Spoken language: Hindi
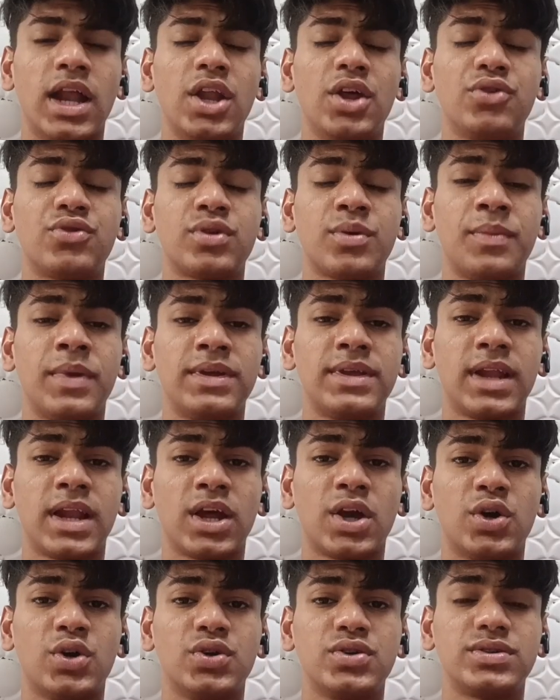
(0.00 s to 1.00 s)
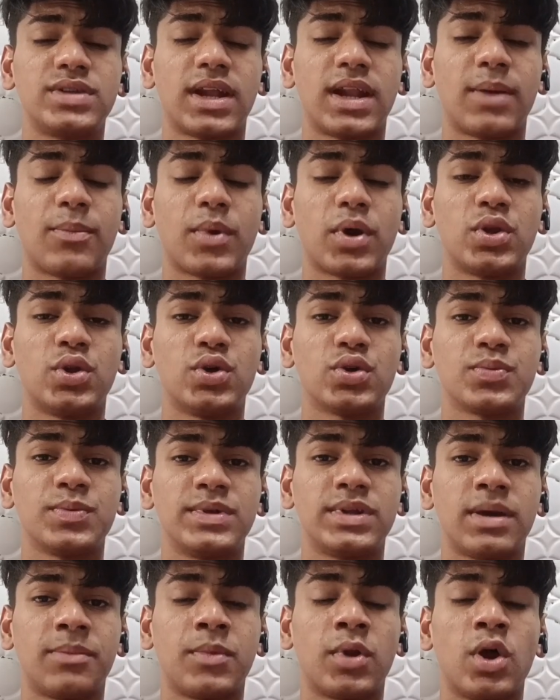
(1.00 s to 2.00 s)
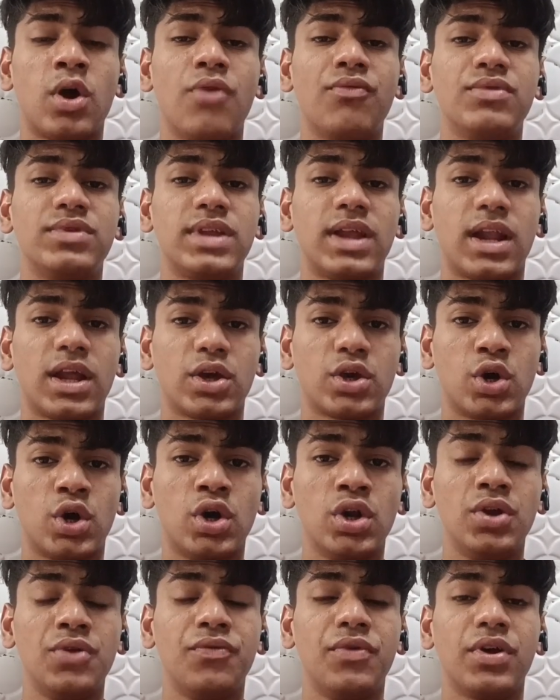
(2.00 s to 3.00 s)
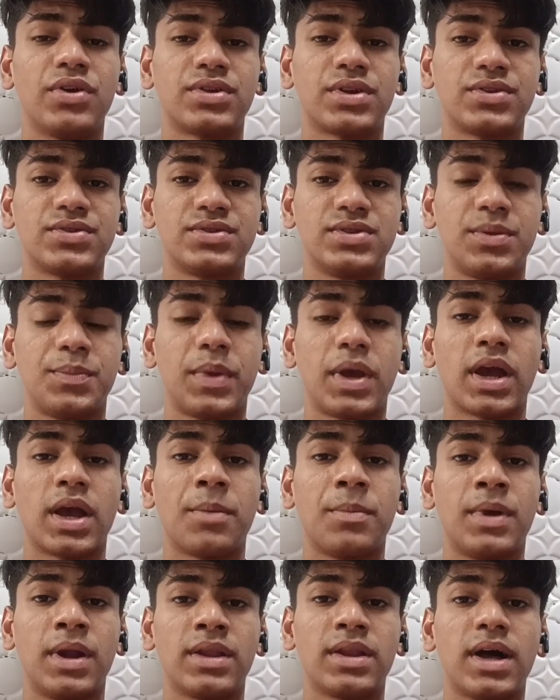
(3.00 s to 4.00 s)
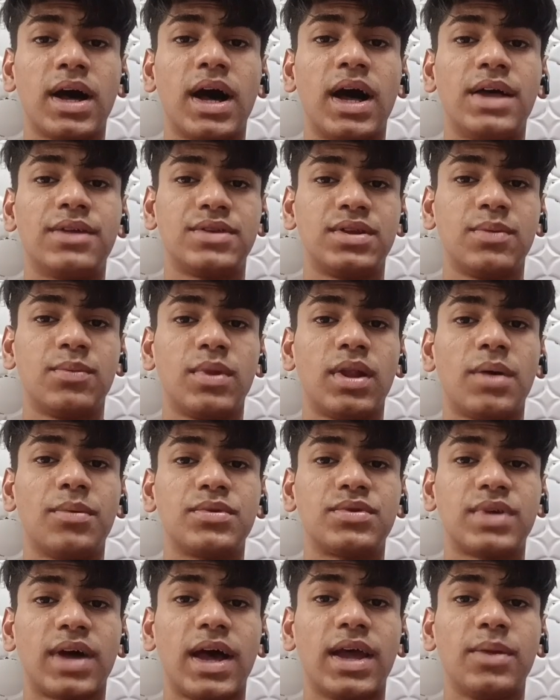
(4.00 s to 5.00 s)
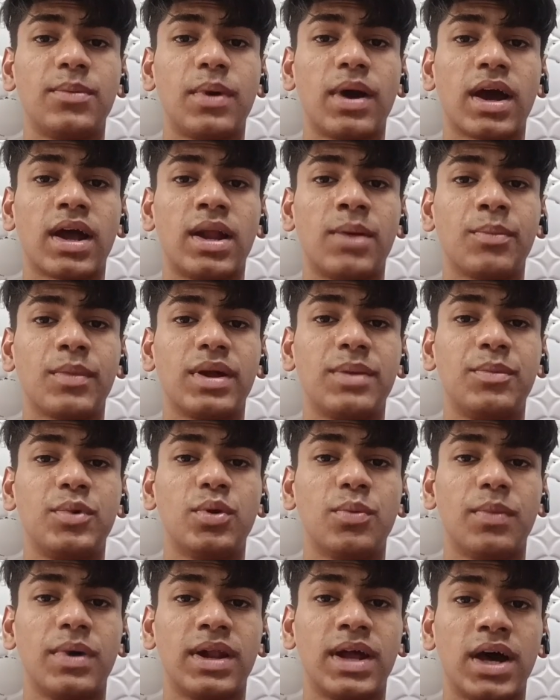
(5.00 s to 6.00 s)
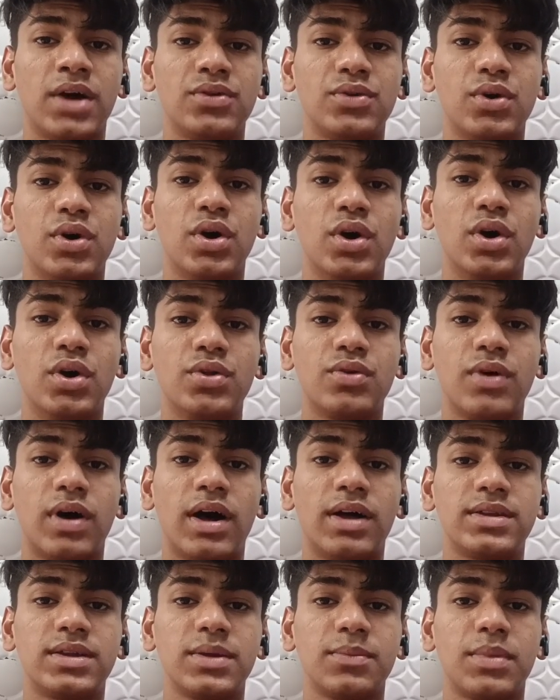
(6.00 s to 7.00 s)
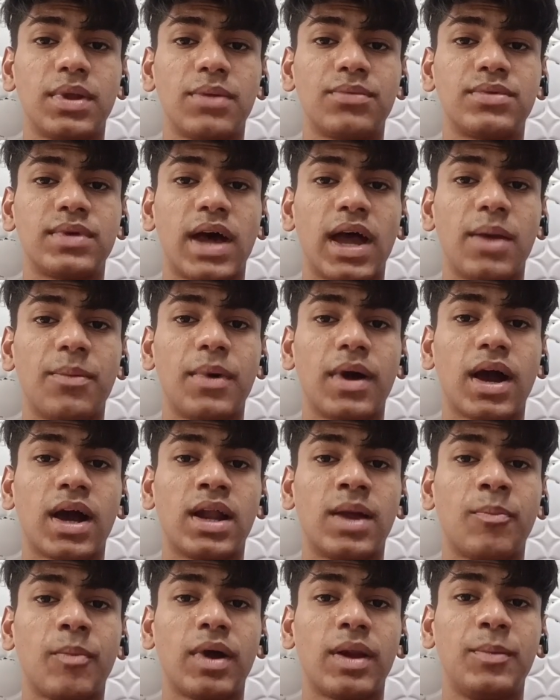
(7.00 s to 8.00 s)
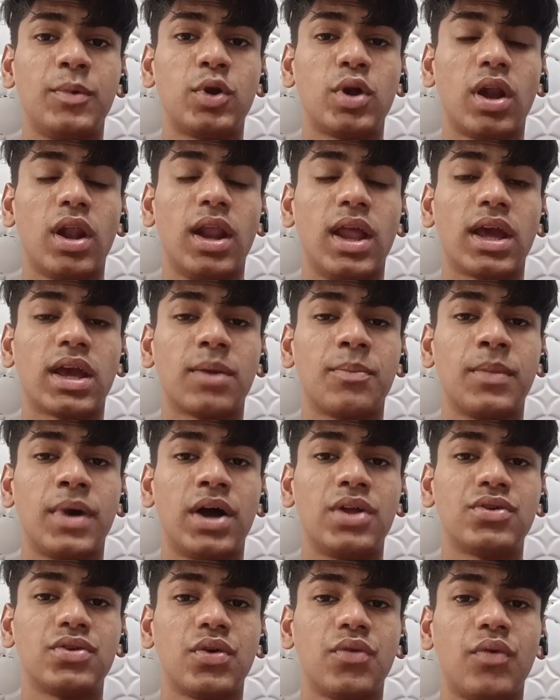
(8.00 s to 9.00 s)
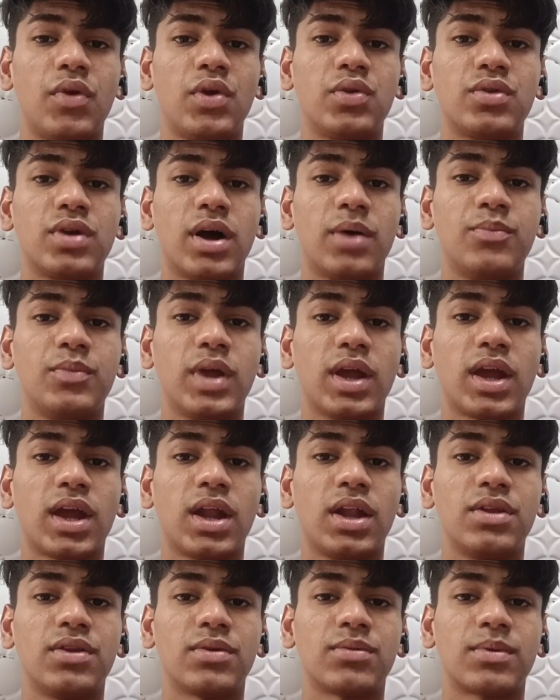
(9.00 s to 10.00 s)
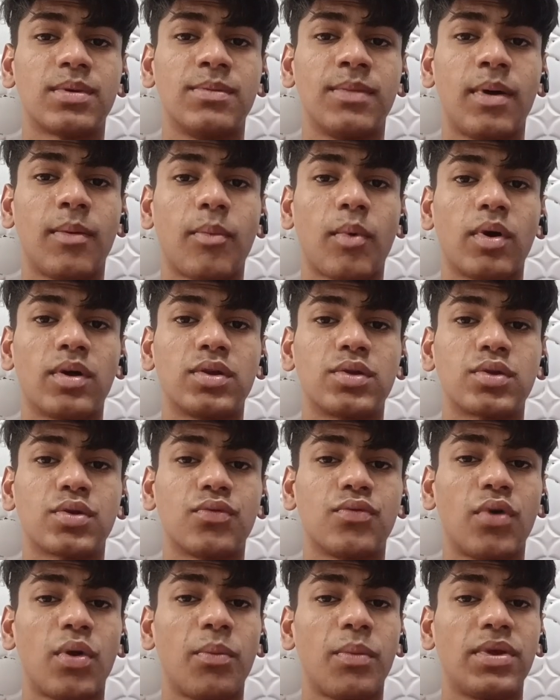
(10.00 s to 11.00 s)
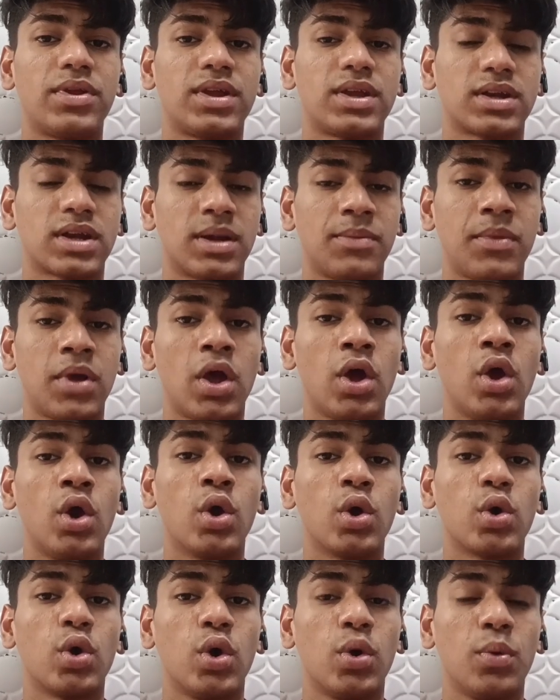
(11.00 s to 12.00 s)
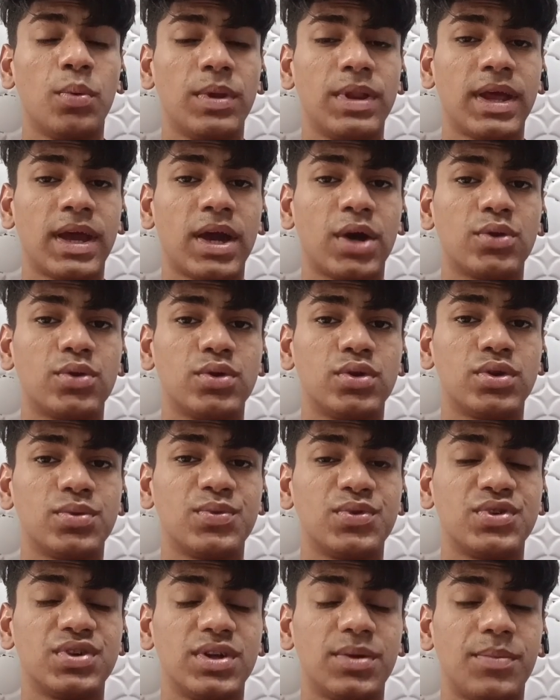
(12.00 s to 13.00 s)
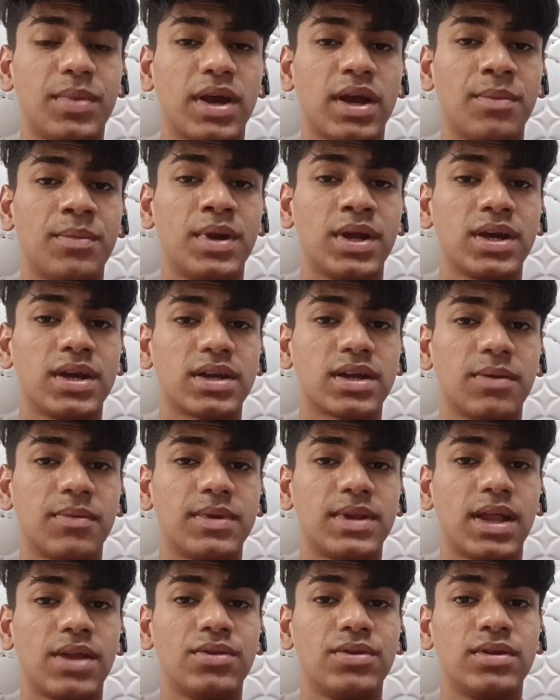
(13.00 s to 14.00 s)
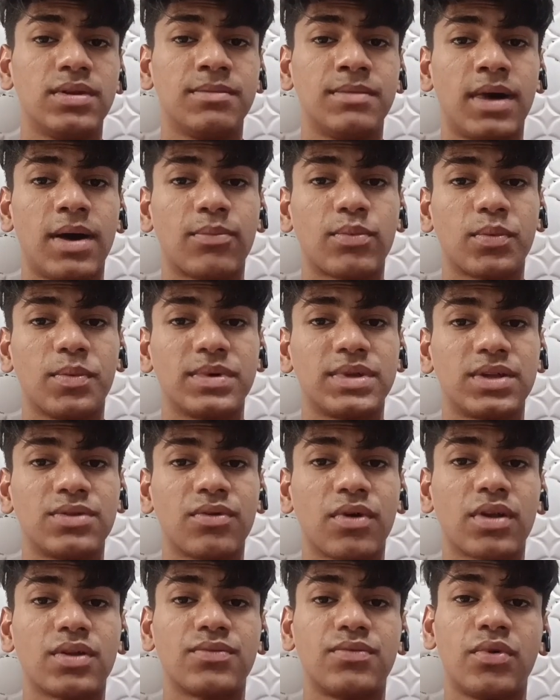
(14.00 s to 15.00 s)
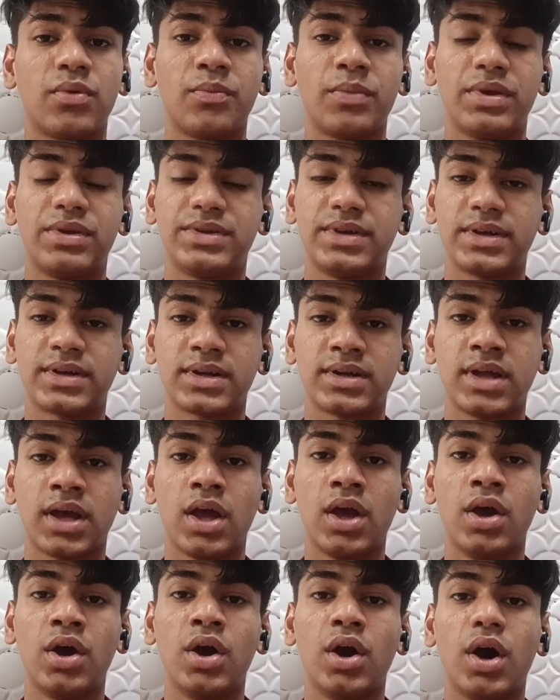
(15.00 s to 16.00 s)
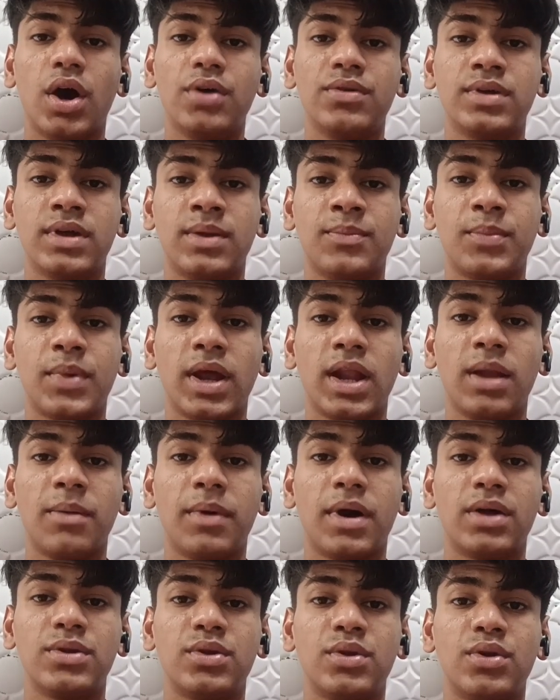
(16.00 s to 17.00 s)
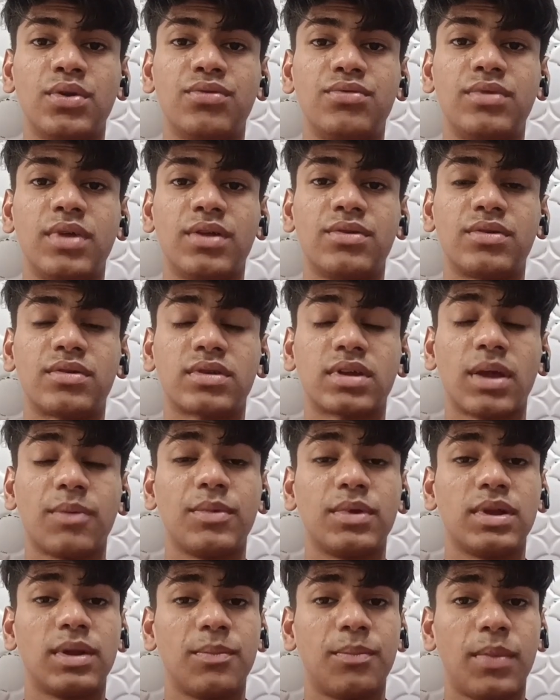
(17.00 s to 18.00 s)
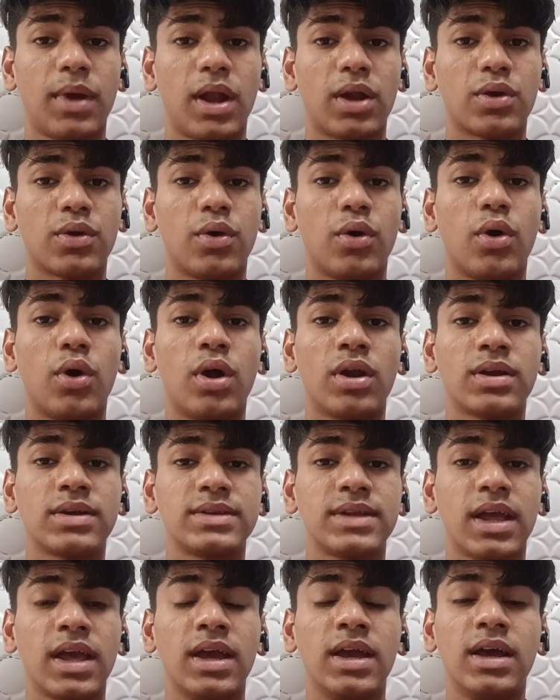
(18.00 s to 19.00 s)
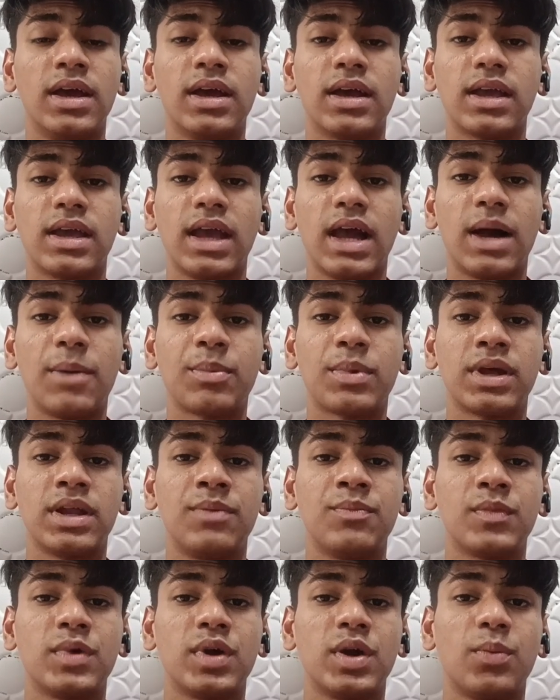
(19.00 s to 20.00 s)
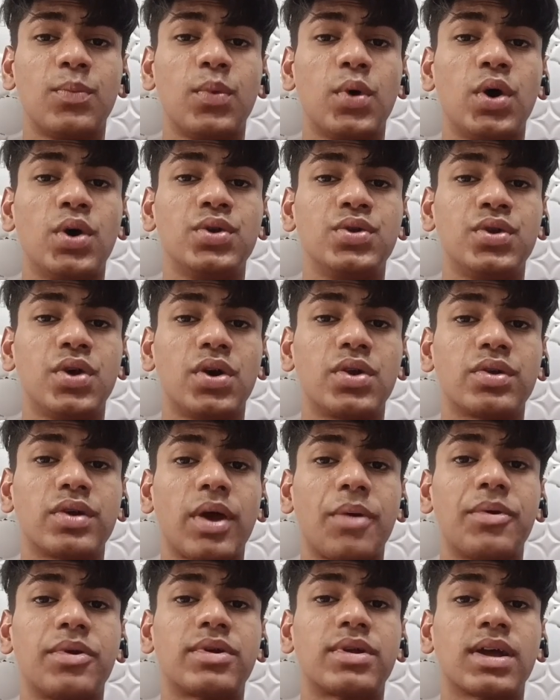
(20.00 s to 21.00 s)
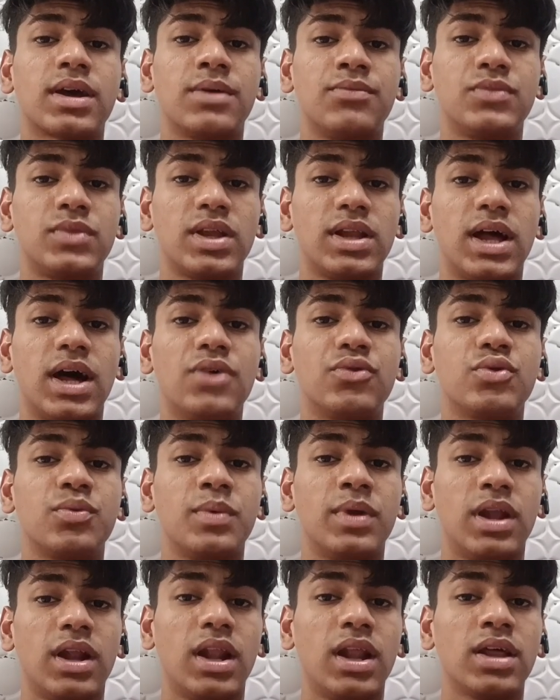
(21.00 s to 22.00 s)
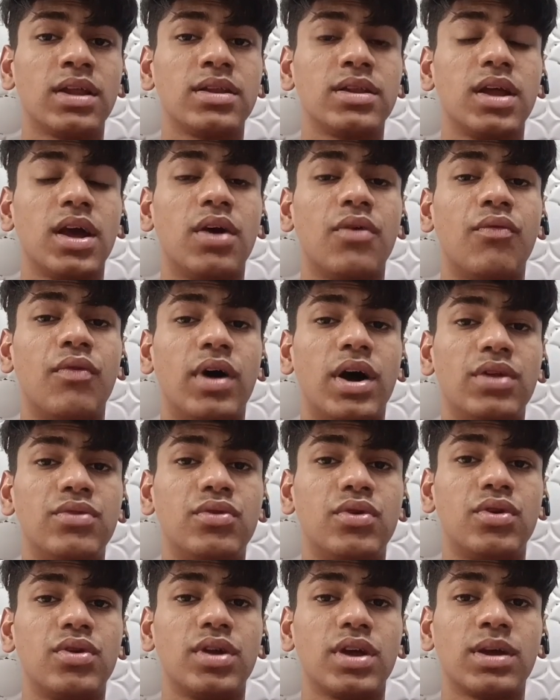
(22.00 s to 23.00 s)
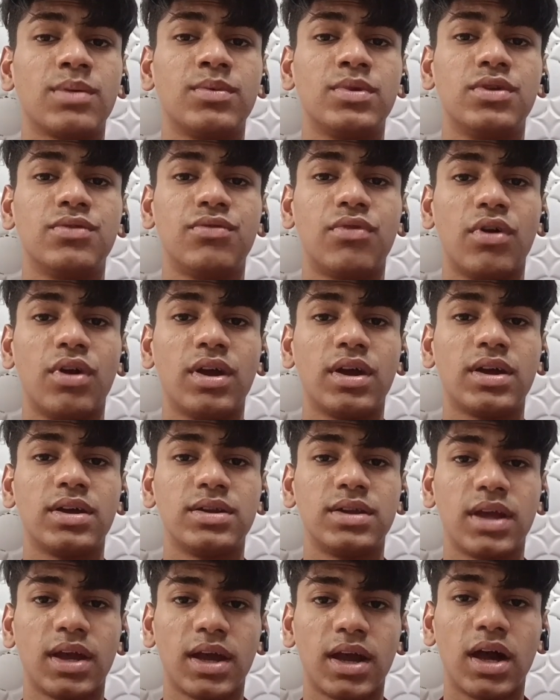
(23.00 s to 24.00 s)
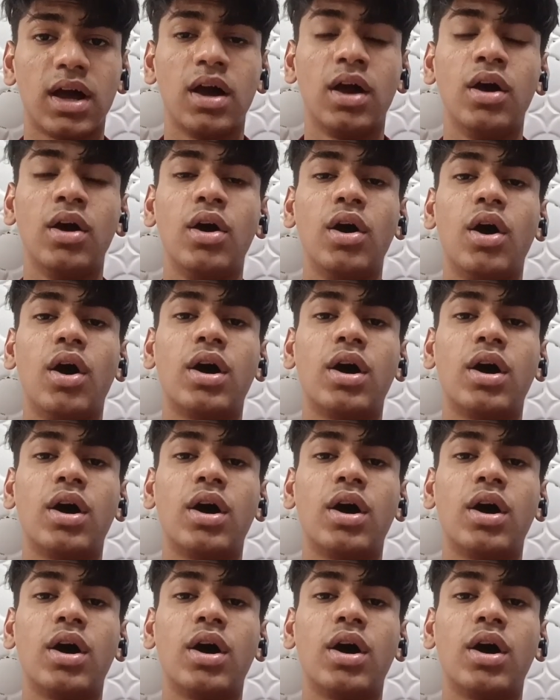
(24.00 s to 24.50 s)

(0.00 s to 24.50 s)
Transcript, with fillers: हेलो दोस्तों मैं चैनल का होस्ट है आपका दोस्त मीडिया बनाओ भी चला कौन नहीं वीडियो सोशल मीडिया पे कमेंट था आसिफ लव साहिबा का नाम का वीडियो बना दो तो आसिफ लव साहिबा का नाम का वीडियो लेके मैं आज वीडियो तो आप देख लीजिए तो मैं आपको बता दूँ फोन बेच सर्च करने में कोई भी दिक्कत हो तो मुझे पे कमेंट करके बता दीजिए मैं आपको बता दूँगा तो फोन बेच सर्च करने और चैनल पहली बार जरूर चैनल सब्सक्राइब कीजिए बेल को ऑल कीजिए कि आपके नाम के पहुँच और क्या इंस्टाग्राम चला उसमें लिंक दिया वहाँ जरूर जाके मुझे फॉलो कीजिएगा